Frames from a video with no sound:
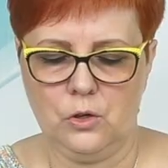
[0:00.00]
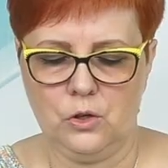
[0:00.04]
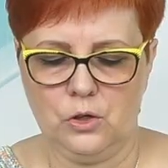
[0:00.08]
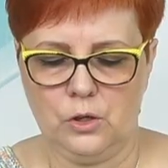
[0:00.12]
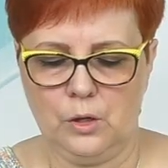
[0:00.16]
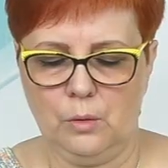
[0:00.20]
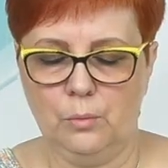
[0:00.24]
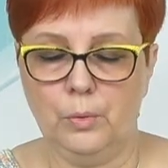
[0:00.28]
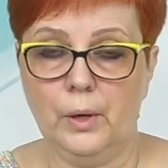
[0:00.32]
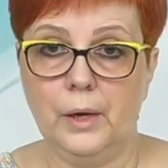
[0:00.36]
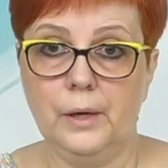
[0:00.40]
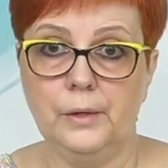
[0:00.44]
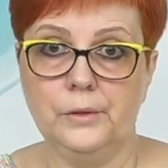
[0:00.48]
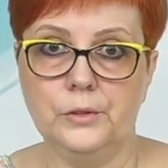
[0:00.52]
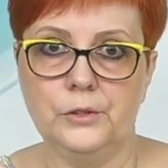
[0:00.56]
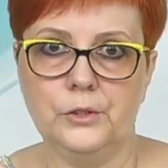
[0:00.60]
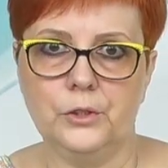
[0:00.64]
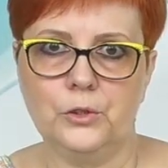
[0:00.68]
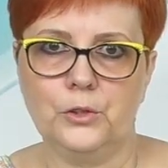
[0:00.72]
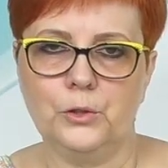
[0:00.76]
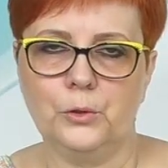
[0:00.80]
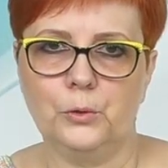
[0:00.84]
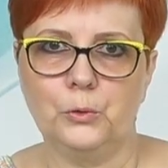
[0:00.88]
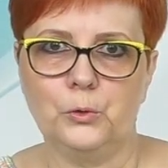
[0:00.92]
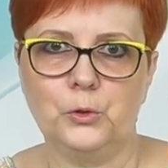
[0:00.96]
że będzie
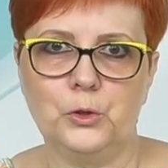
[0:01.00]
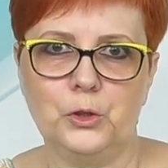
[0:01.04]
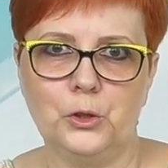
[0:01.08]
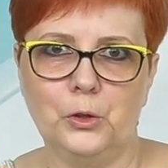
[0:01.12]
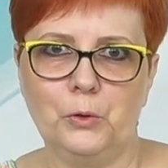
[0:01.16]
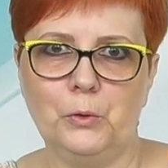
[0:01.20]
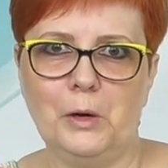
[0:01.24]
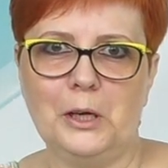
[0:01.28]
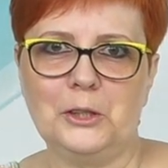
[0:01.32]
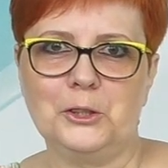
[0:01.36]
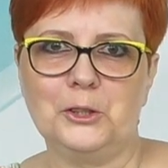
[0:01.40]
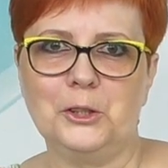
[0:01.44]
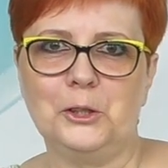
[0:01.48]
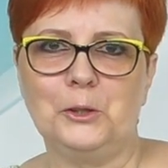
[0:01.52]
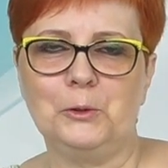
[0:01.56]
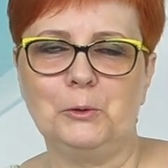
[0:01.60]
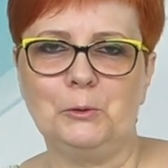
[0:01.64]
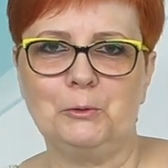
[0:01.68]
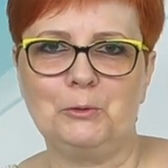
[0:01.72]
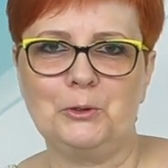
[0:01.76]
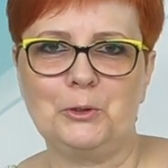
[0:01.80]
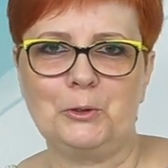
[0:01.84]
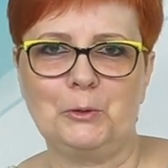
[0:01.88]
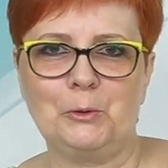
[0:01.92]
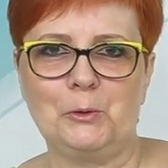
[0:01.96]
się uczyła
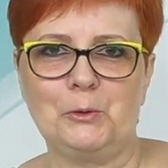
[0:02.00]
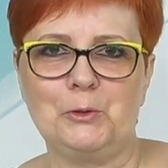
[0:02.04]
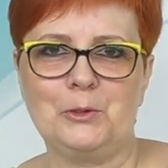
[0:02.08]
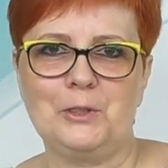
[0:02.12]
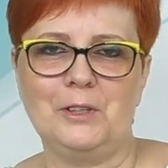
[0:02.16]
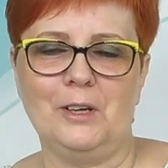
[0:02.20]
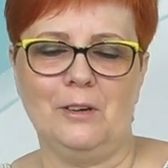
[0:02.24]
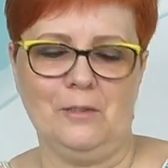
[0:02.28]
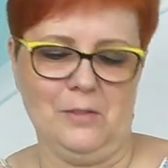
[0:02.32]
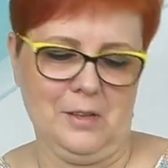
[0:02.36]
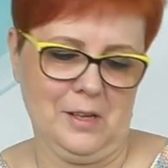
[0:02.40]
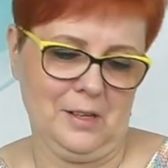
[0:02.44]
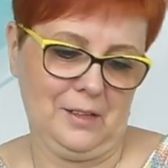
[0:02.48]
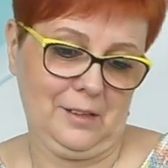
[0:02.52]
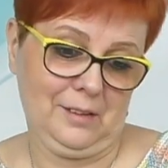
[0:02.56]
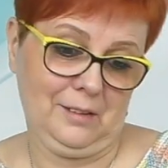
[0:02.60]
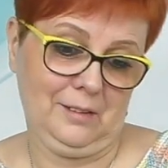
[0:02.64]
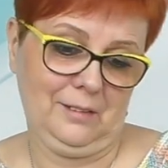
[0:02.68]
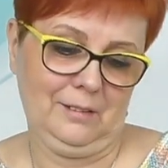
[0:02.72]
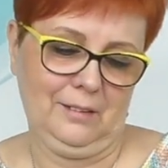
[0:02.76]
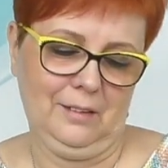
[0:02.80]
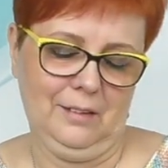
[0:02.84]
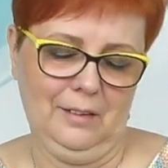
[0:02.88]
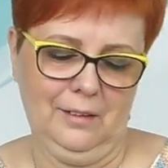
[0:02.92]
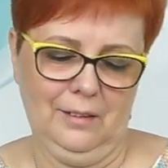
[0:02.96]
rzędów skróconych,
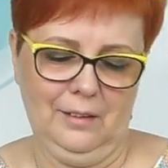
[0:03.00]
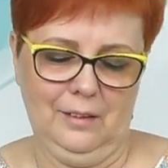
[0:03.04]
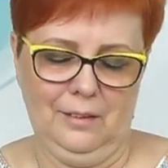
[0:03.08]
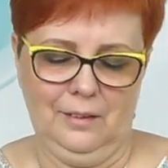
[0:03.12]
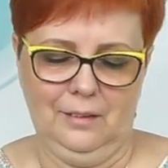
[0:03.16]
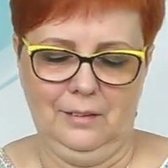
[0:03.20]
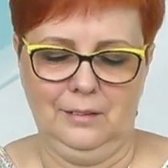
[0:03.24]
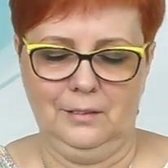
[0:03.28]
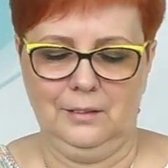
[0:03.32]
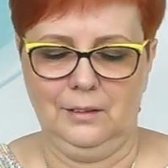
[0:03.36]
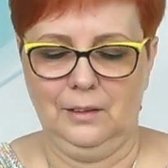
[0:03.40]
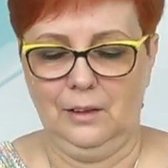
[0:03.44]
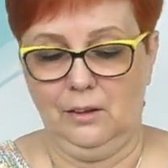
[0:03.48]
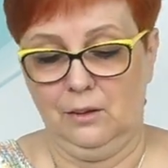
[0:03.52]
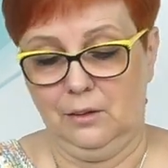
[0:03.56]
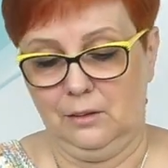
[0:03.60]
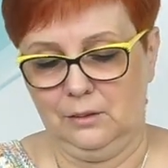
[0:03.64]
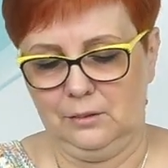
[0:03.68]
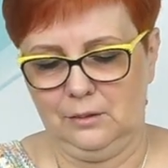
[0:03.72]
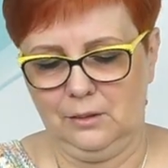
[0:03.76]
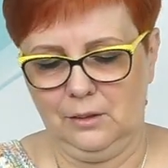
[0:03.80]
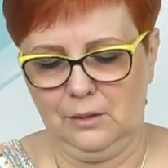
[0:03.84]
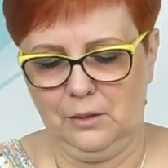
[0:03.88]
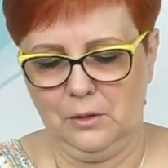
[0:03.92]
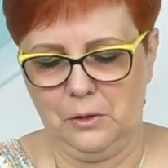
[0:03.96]
no
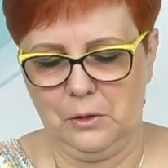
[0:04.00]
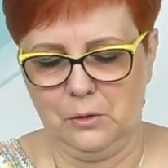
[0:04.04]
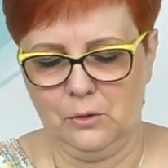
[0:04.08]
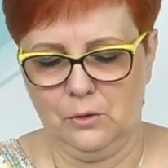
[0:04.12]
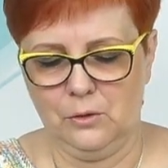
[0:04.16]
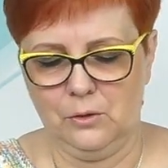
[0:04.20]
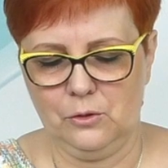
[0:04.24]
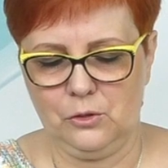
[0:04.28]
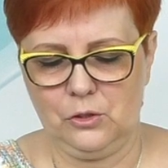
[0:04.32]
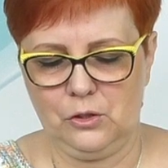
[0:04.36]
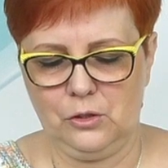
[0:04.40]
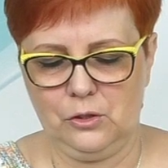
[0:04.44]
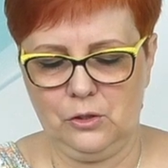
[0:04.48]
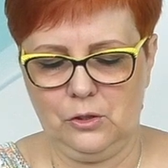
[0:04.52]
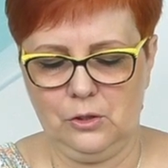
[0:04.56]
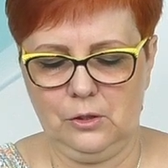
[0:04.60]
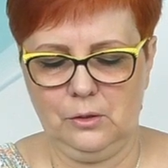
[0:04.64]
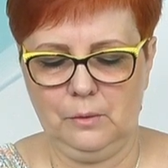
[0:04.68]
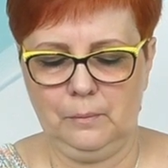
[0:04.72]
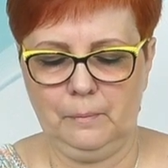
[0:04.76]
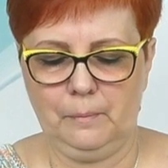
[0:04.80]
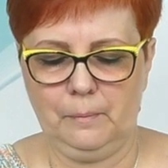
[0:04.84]
to już